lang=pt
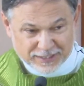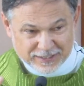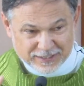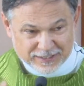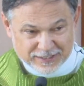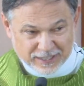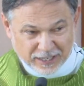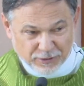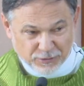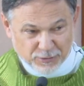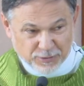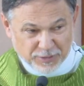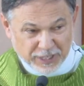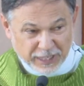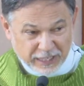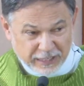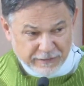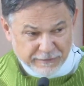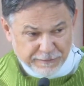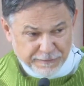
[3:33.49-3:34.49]
são
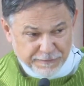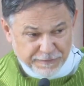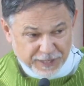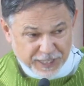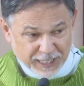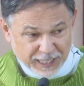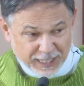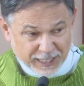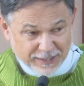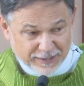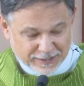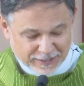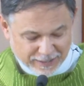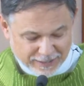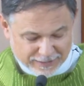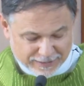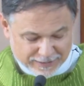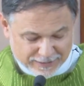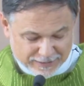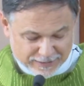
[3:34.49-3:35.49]

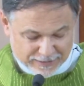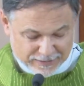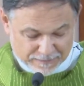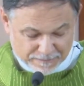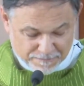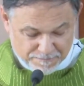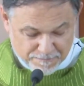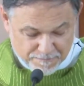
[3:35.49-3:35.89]
infinitas.